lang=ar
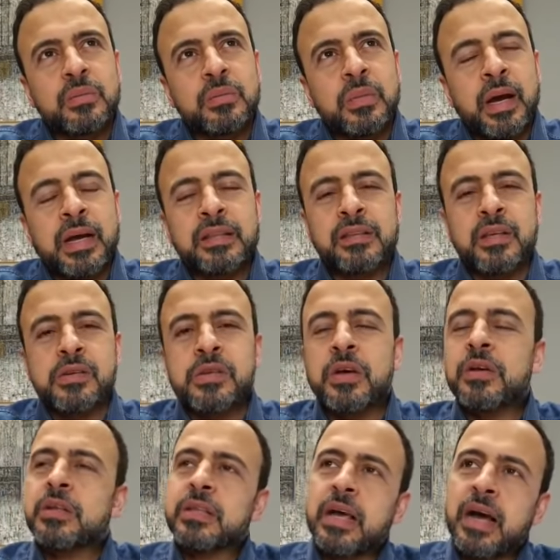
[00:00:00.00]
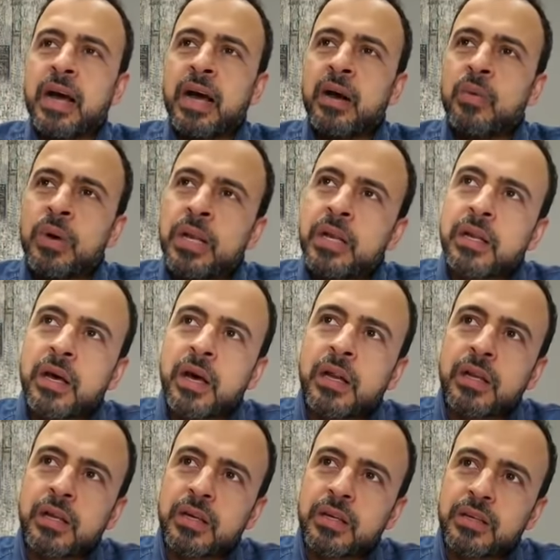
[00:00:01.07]
حتى صارت أحوال
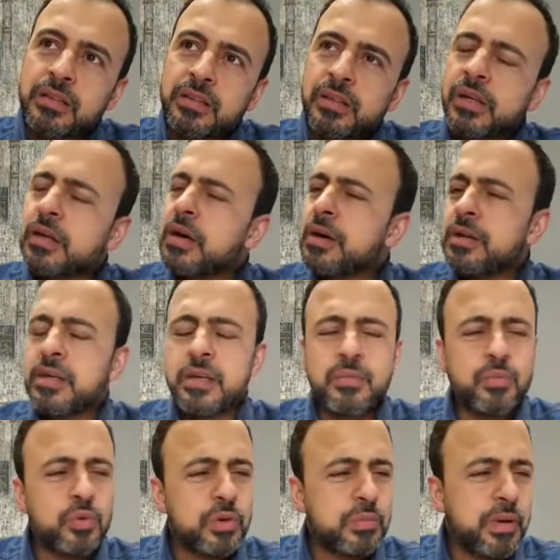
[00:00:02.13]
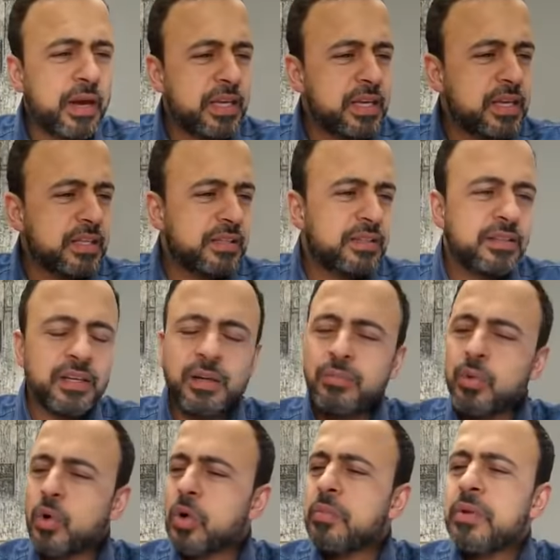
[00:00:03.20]
الخلق القريب والبعيد
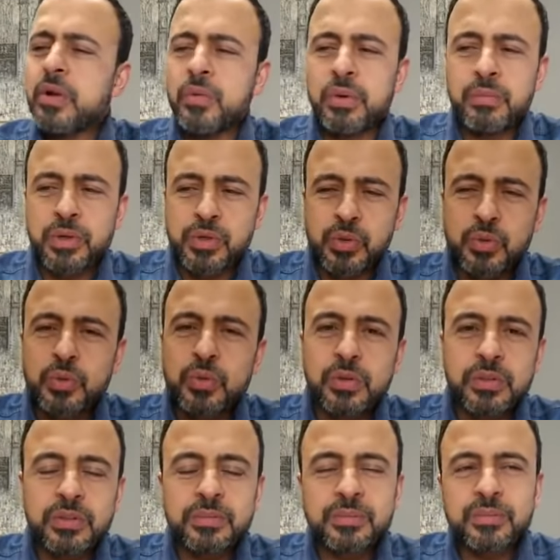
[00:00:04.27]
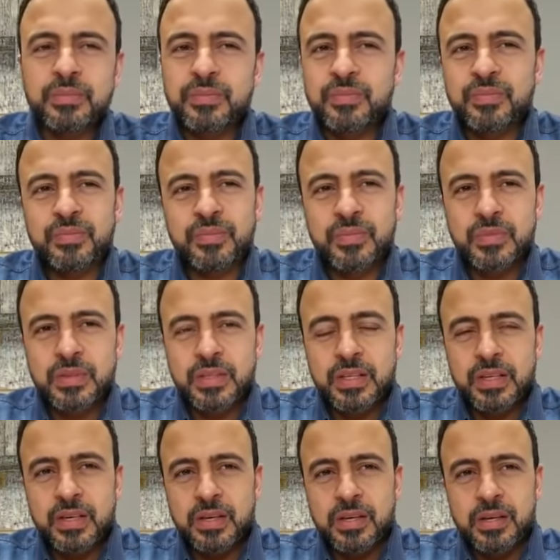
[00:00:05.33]
المقبل والمشغول
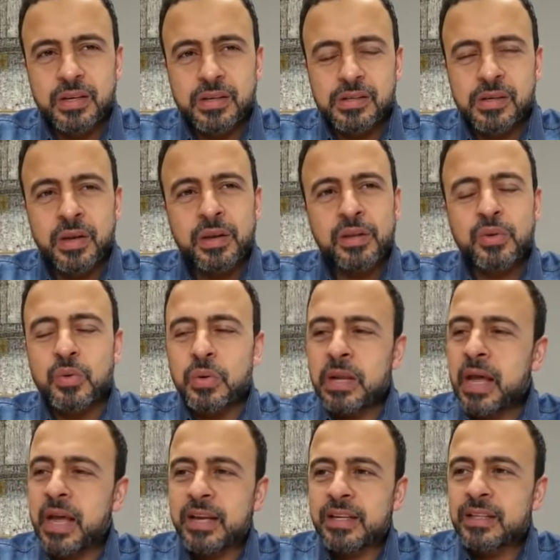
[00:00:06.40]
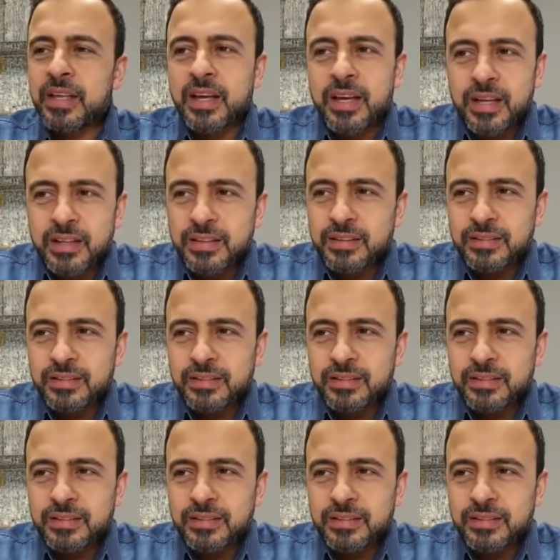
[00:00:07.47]
صارت كلها كده